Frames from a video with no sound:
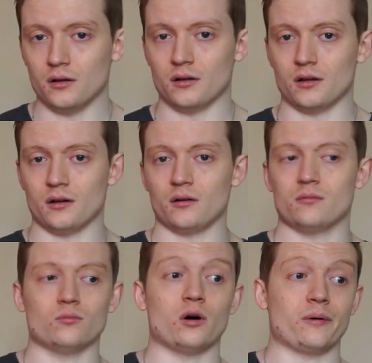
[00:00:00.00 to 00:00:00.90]
Euh,
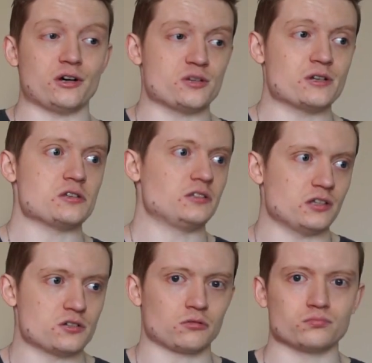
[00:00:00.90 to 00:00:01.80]
bon après j'imagine qu'il
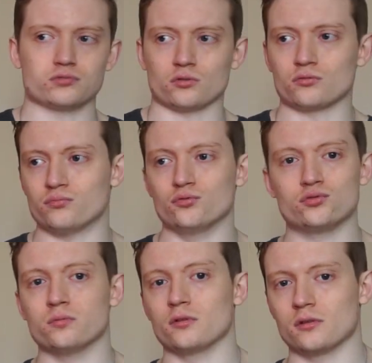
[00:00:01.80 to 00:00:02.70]
y a des gens sans doute plus
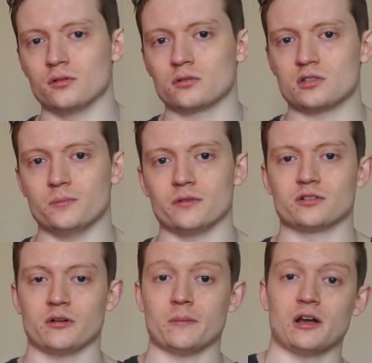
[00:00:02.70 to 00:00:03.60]
souples que d'autres qui peuvent
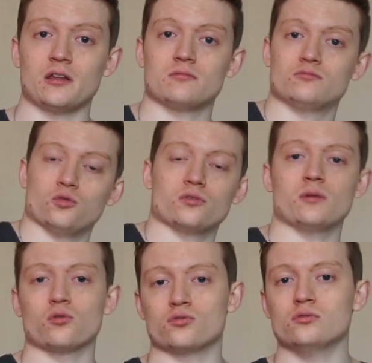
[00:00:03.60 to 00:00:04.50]
quand même aller tourner
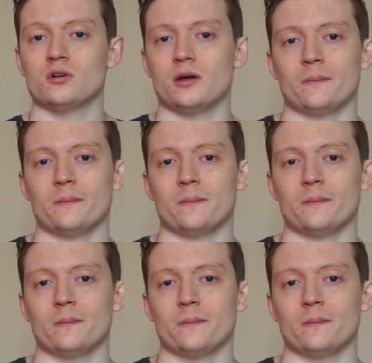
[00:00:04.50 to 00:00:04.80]
beaucoup,